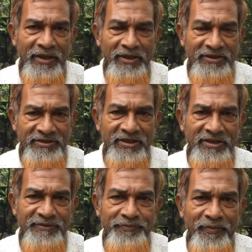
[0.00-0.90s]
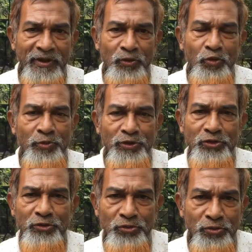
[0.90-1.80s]
আর এছাড়া কোমরে
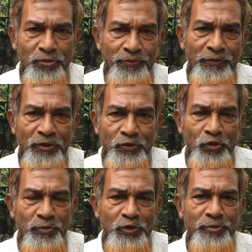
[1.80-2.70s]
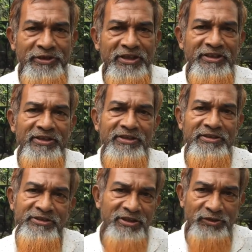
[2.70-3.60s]
যদি কোনো চর্বি জমে থাকে
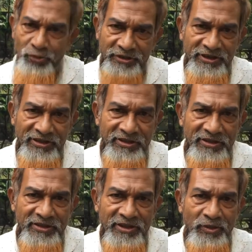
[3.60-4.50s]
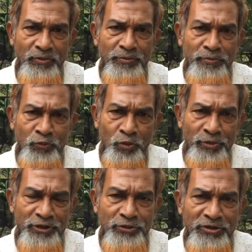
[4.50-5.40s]
সেটা চলে যায় এবং
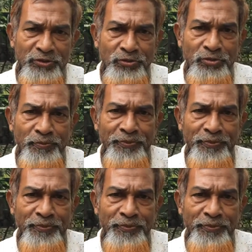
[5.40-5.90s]
কোমরে যদি কোনো